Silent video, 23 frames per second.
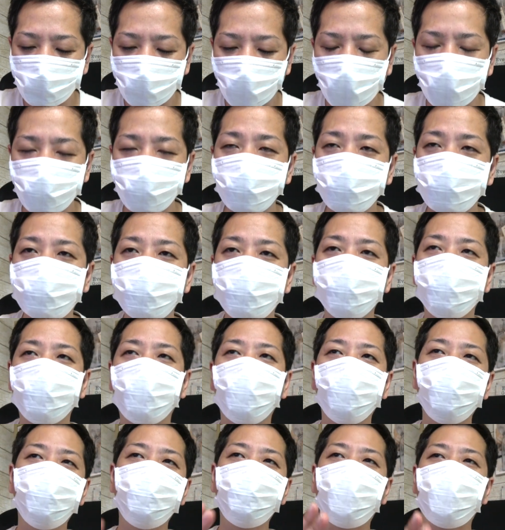あの
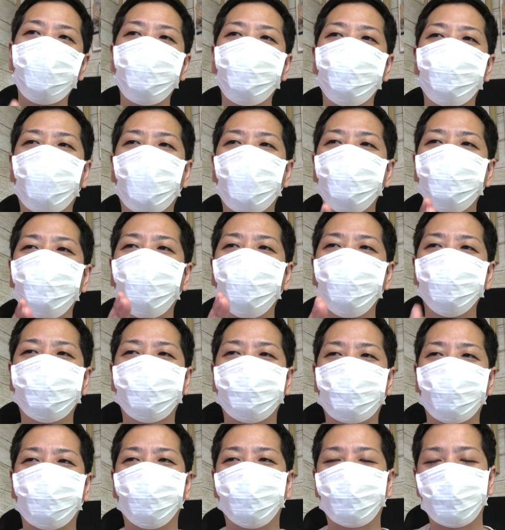あの場にファイボー打
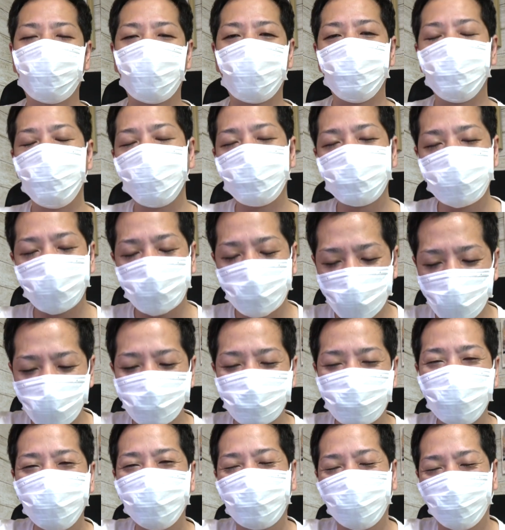つってことはめっちゃ苦
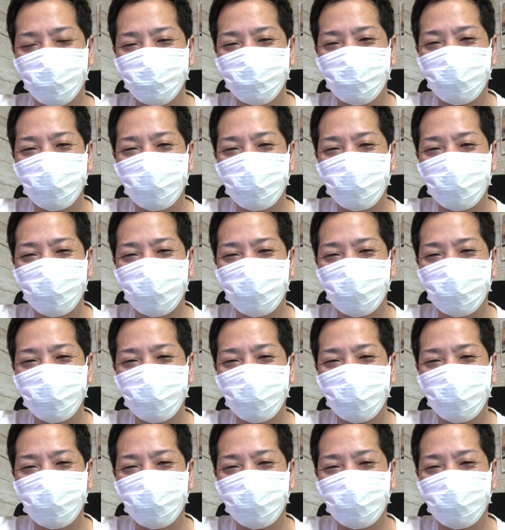しいってこ